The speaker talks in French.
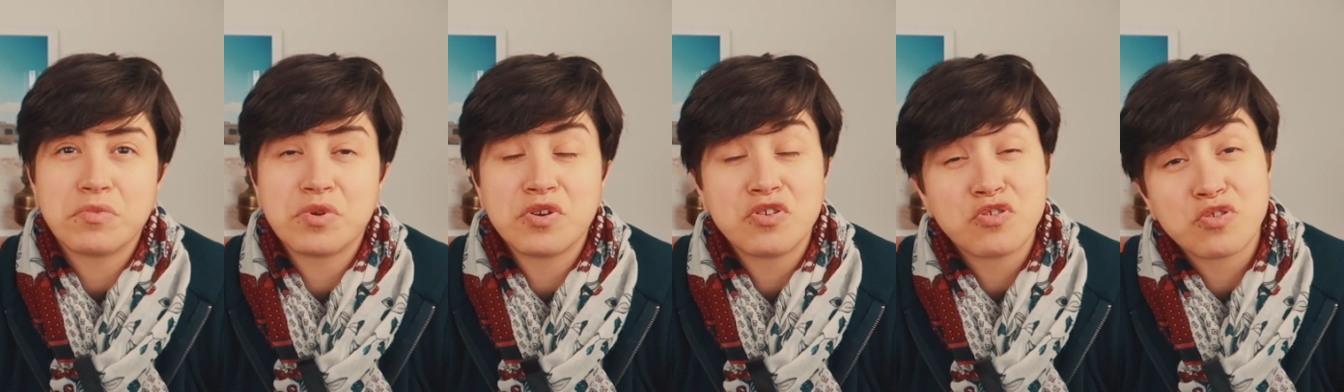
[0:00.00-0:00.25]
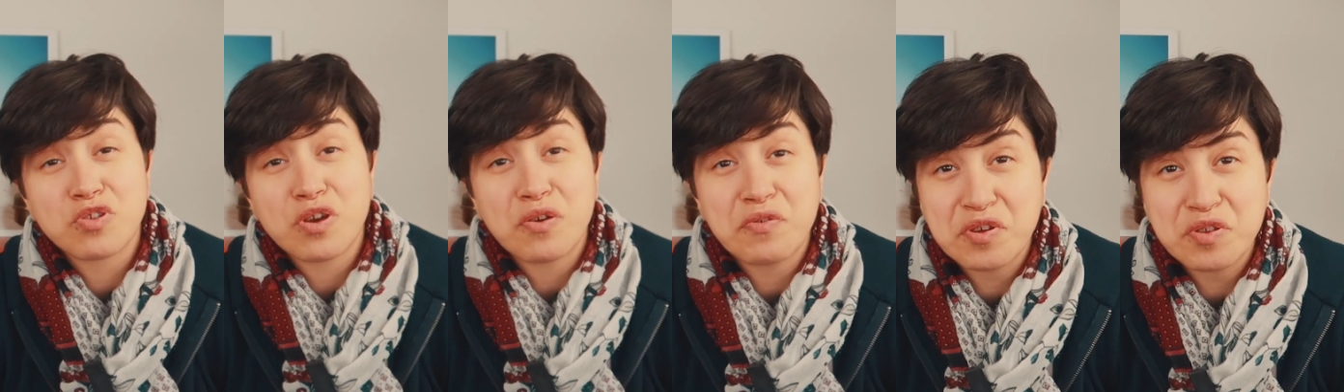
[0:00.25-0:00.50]
et
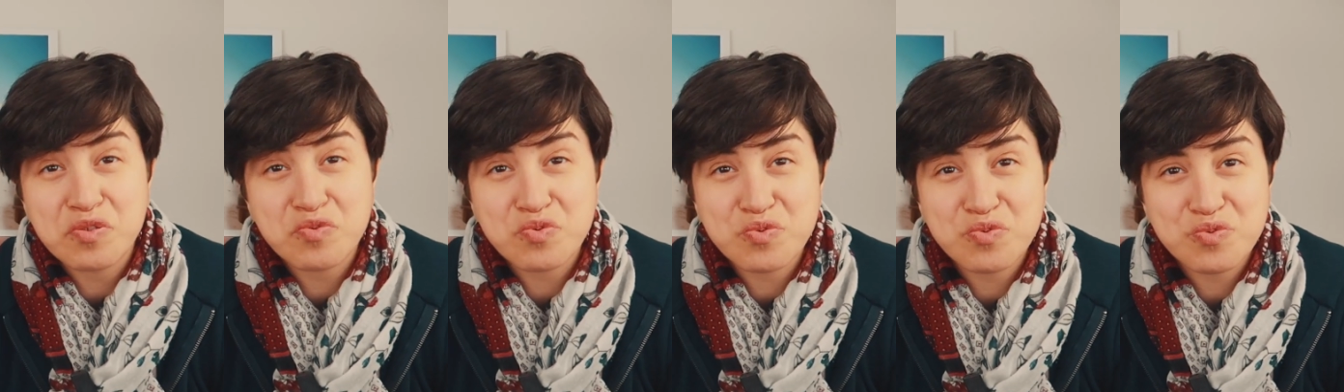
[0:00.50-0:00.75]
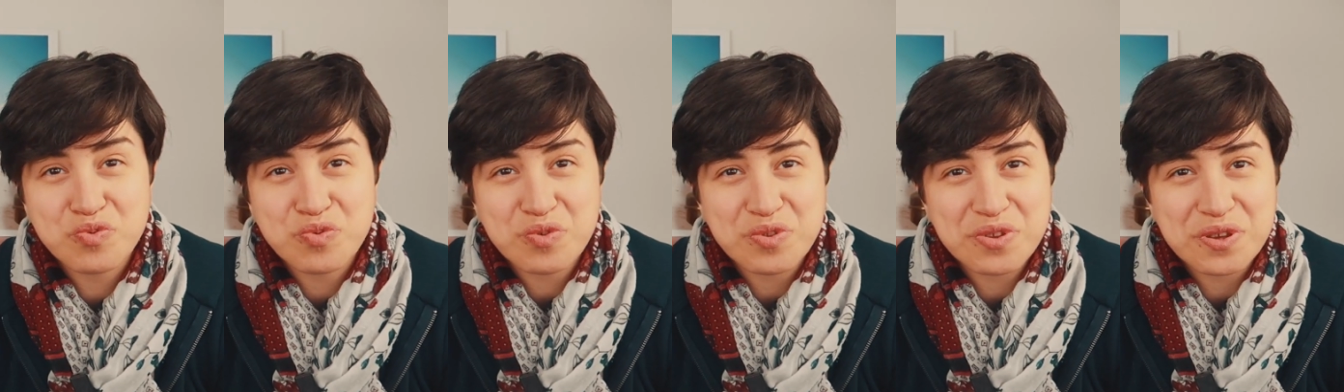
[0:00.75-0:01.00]
je travaille
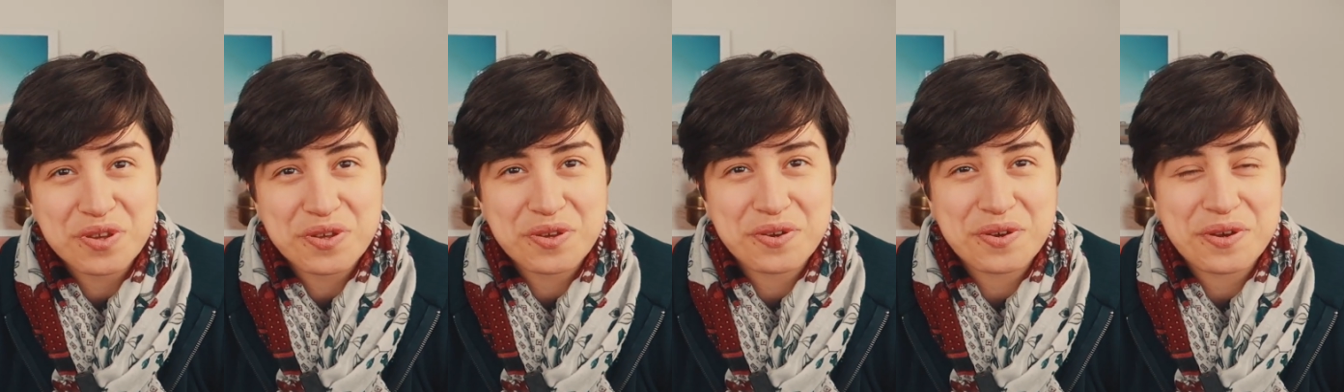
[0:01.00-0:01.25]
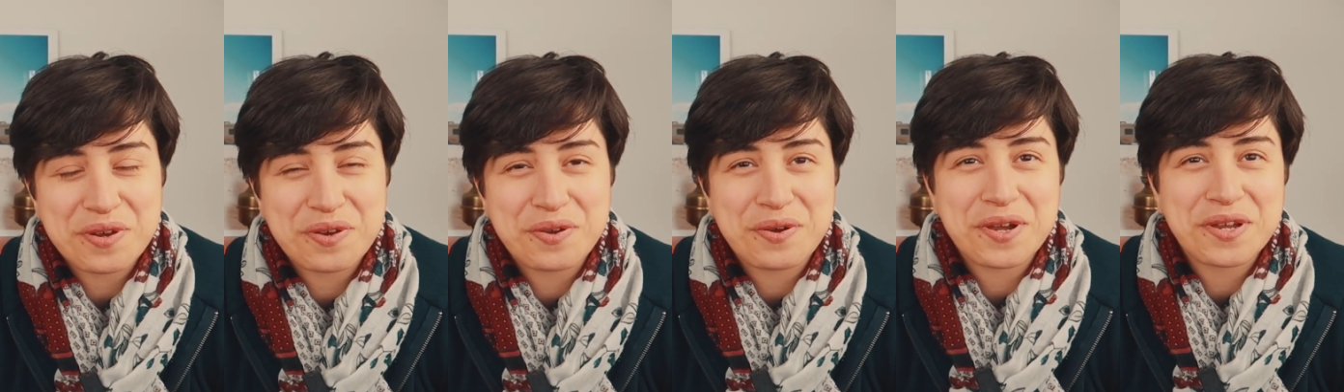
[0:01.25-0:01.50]
toujours
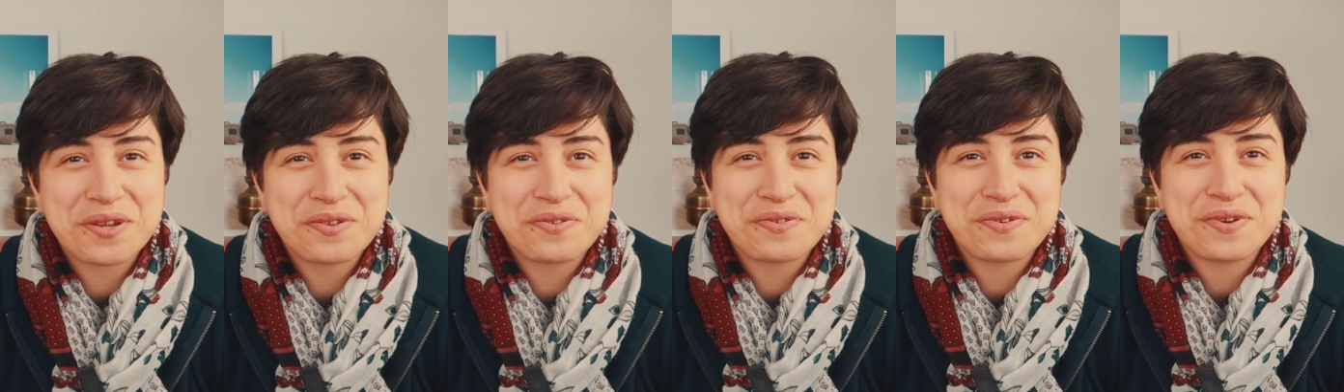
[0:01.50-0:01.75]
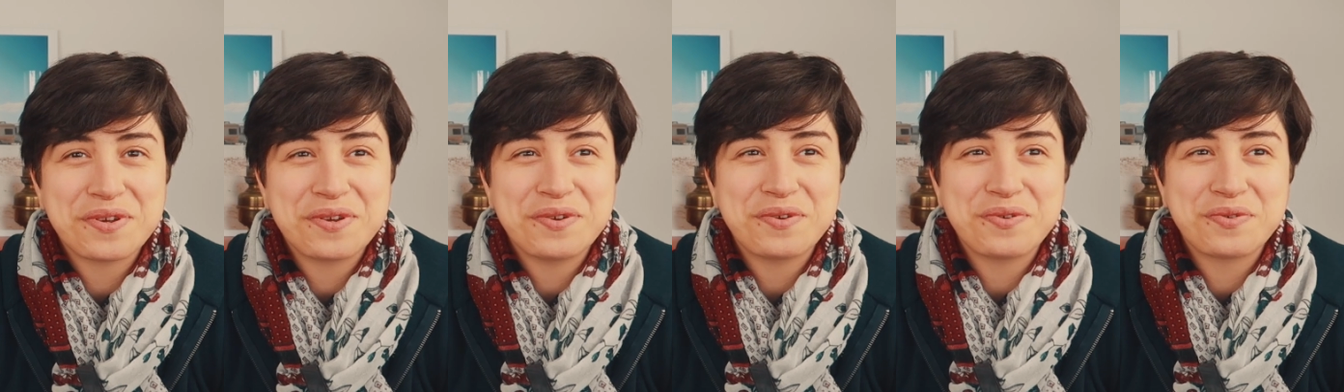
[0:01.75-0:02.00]
d'ailleurs à l'heure
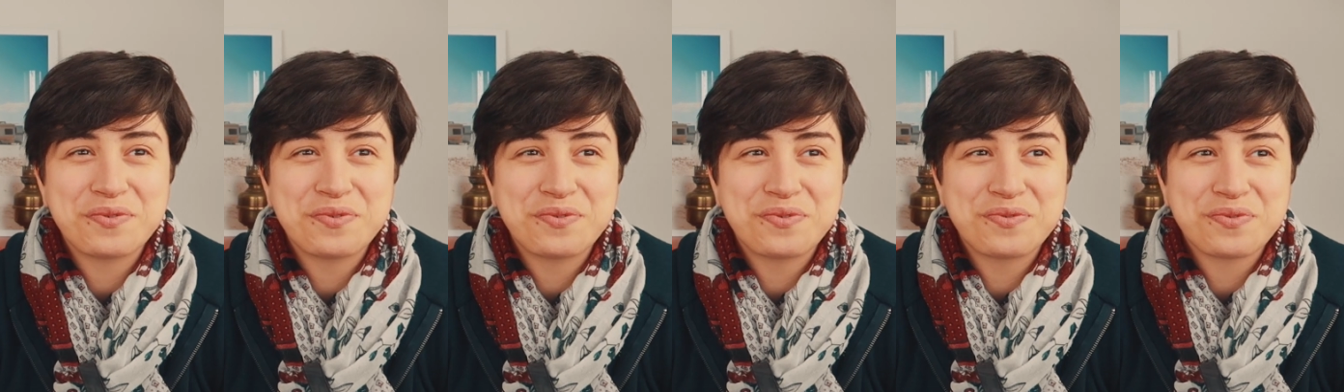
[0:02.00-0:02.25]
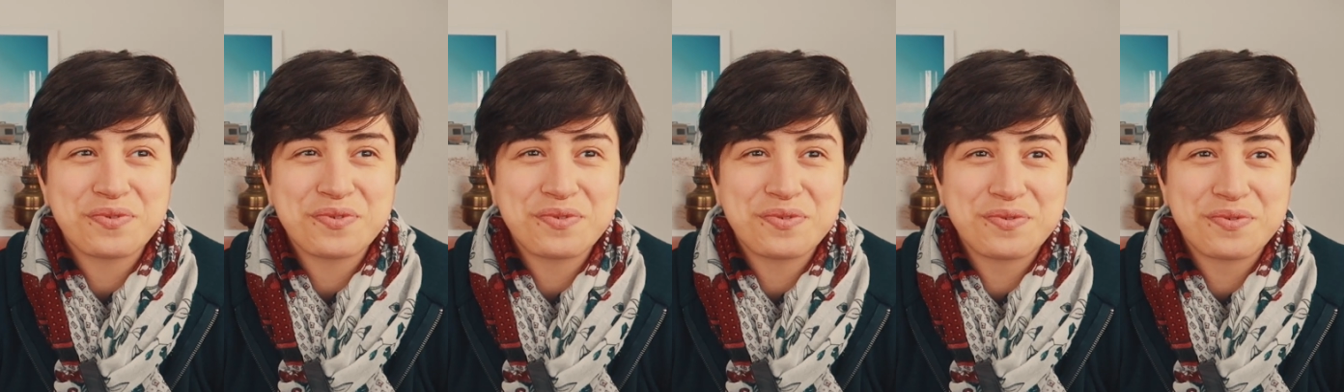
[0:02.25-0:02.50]
actuelle
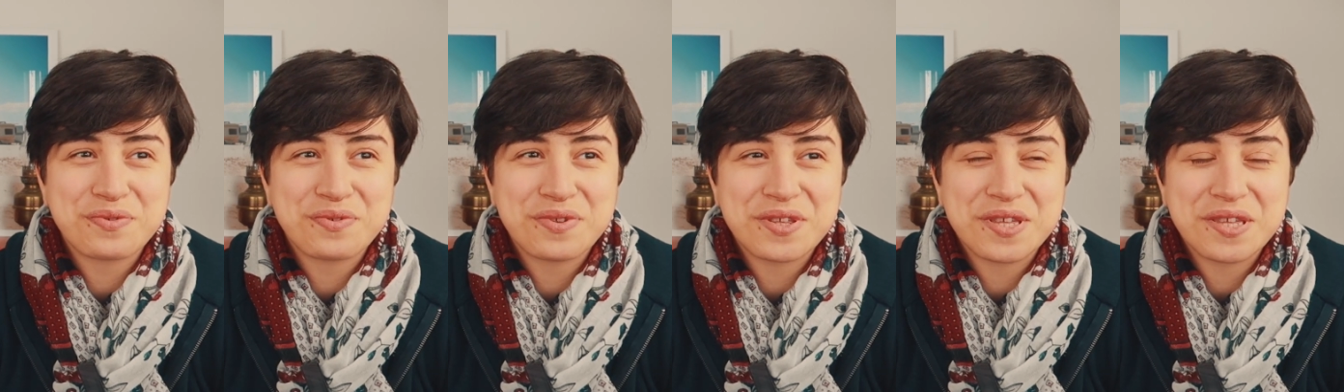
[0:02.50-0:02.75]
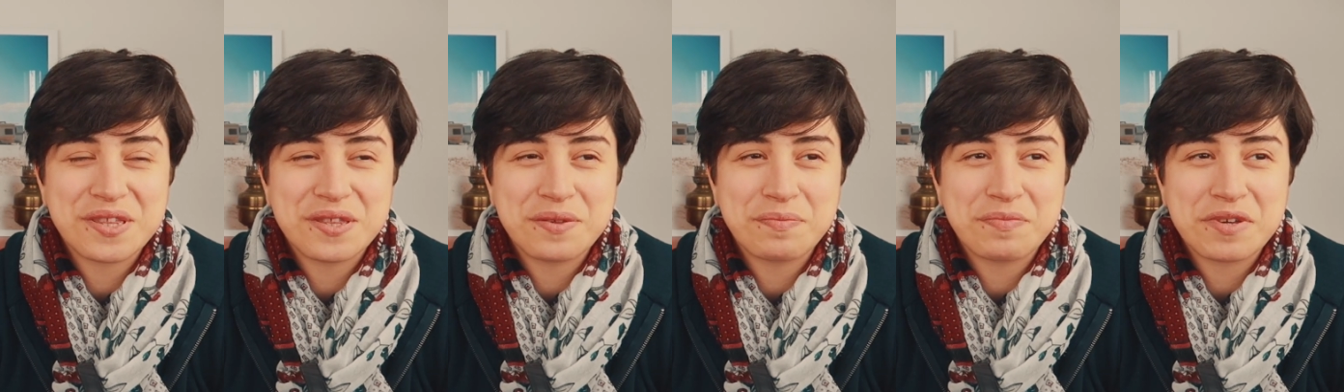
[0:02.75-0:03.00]
autour de
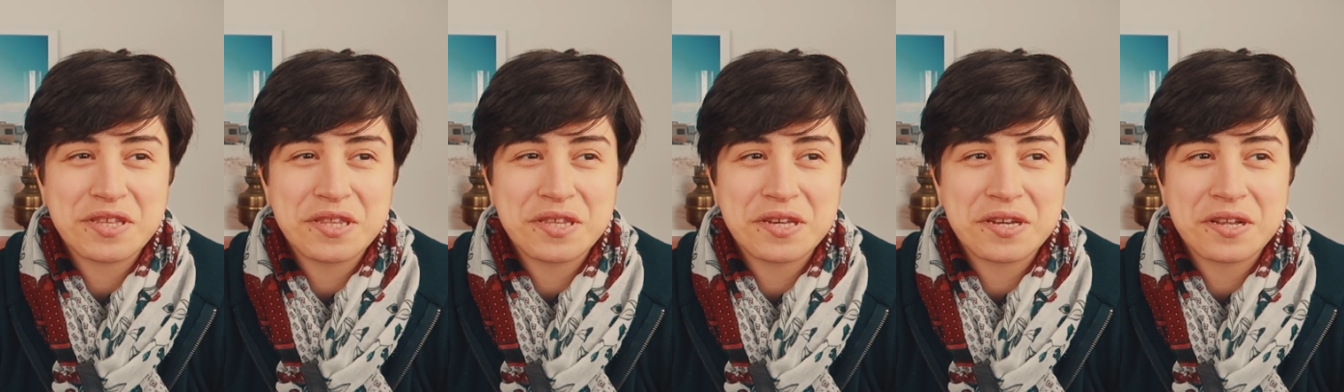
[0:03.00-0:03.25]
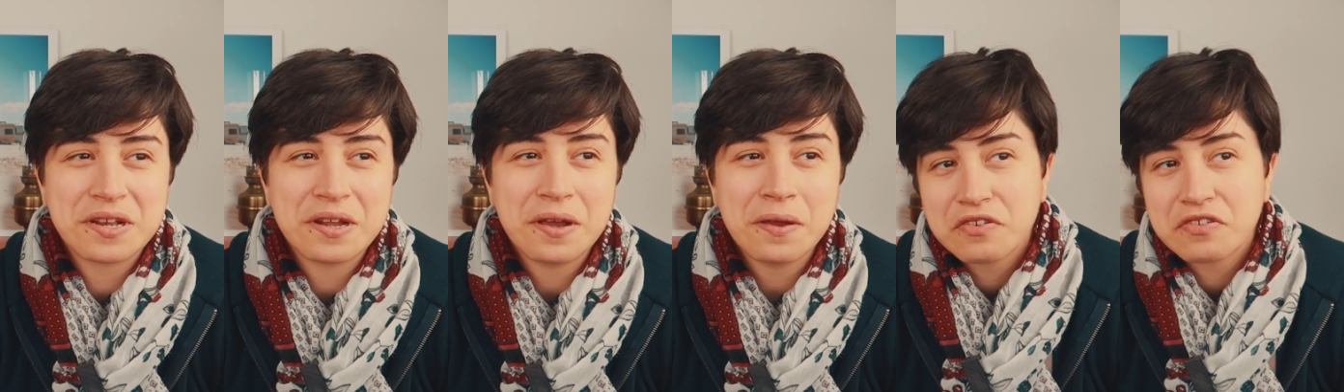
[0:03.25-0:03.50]
ces
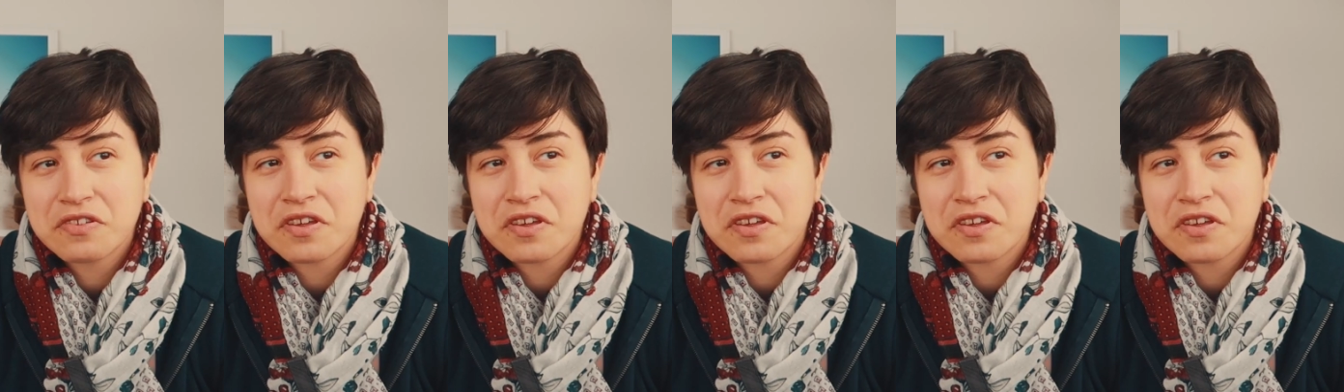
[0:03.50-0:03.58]
thématiques-là.